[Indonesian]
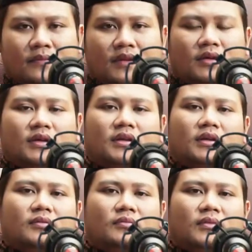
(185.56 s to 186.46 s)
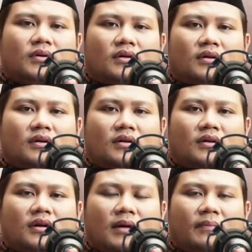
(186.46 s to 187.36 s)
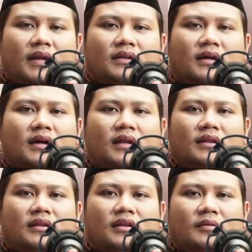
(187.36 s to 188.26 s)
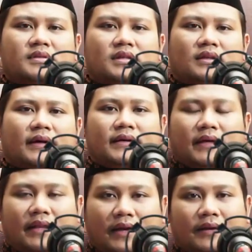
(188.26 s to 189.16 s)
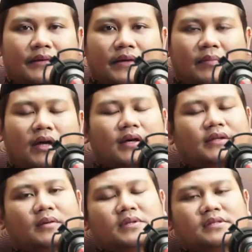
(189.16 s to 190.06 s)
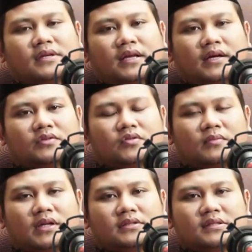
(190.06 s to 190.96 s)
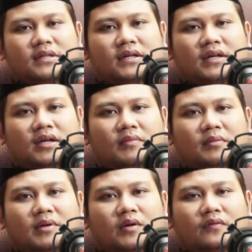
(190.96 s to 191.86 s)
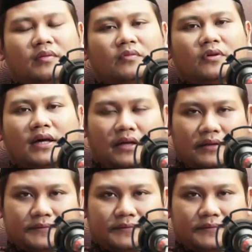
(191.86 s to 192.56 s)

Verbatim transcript: ini e, aparat negara ini tidak bisa diandalkan, apa kita bisa langsung melaksanakan amar ma'ruf nahi munkar?